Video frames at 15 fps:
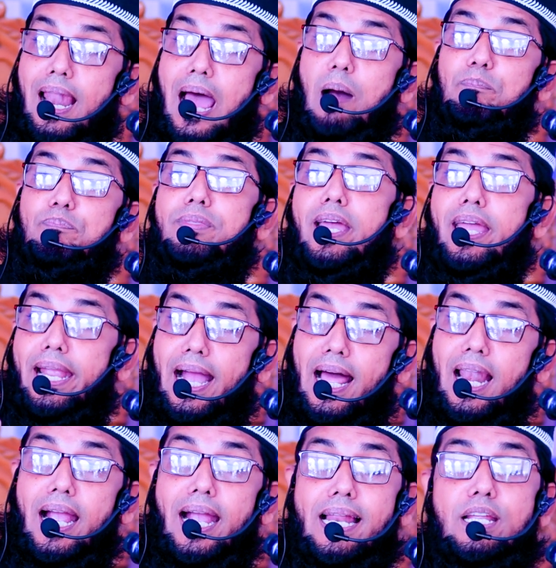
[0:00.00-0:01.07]
লাভ দেয়
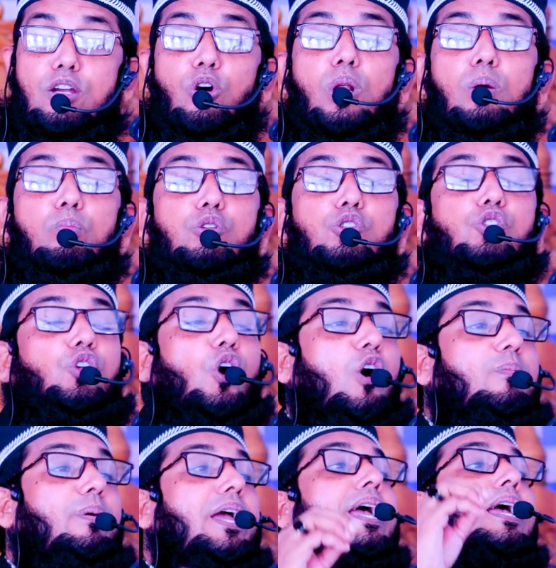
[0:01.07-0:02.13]
গালাগালি করে বুঝতে
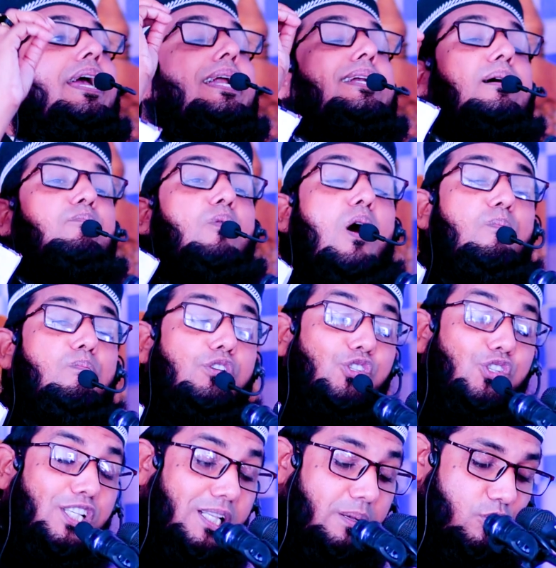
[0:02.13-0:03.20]
হবে এটা মোহাম্মদ
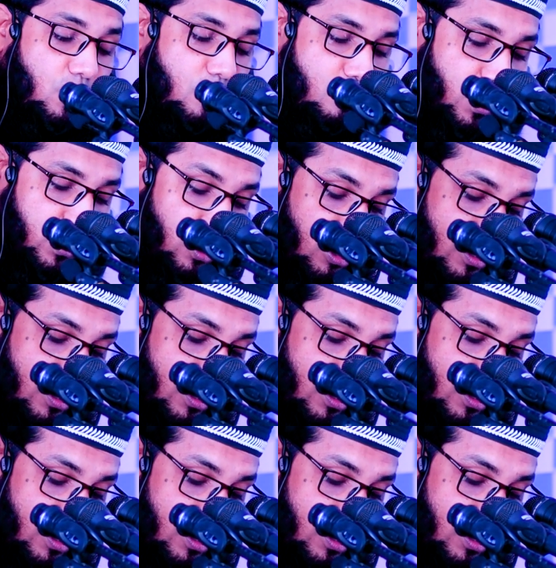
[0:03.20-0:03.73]
ইসলামের উম্মত